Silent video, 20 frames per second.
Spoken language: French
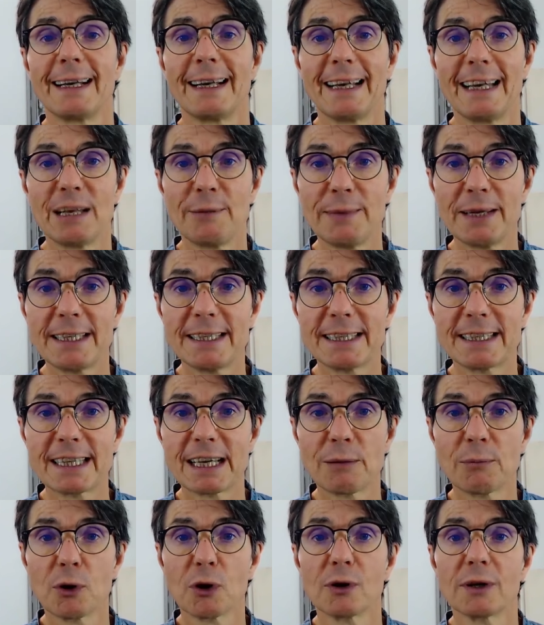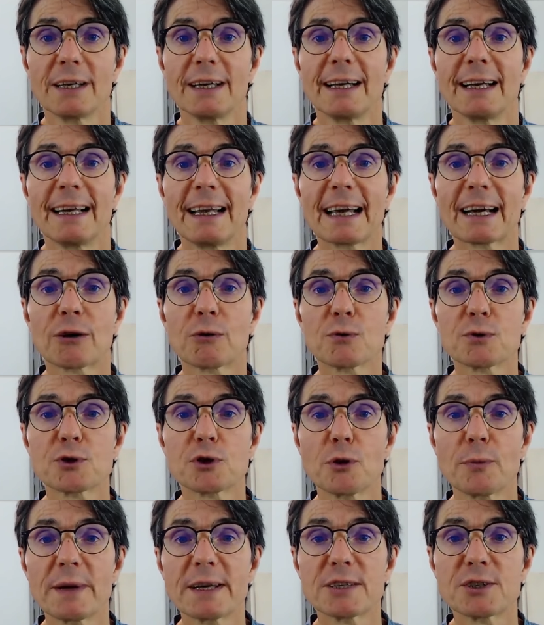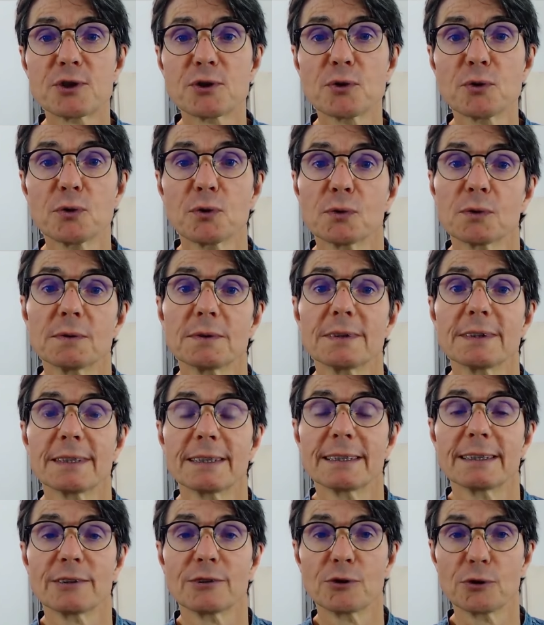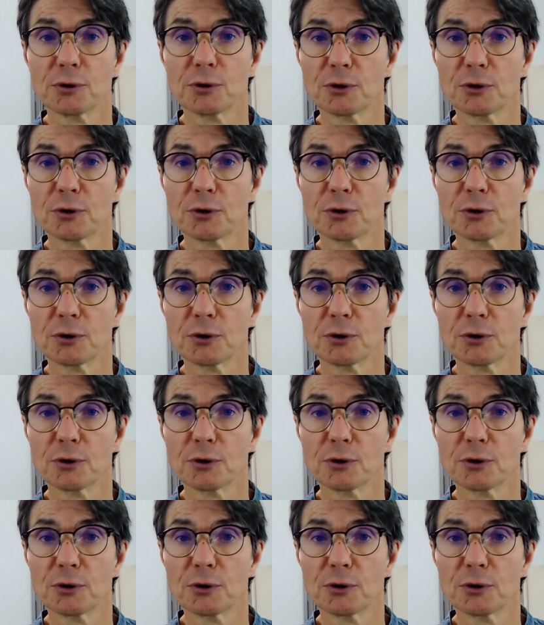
les médicaments, la consommation de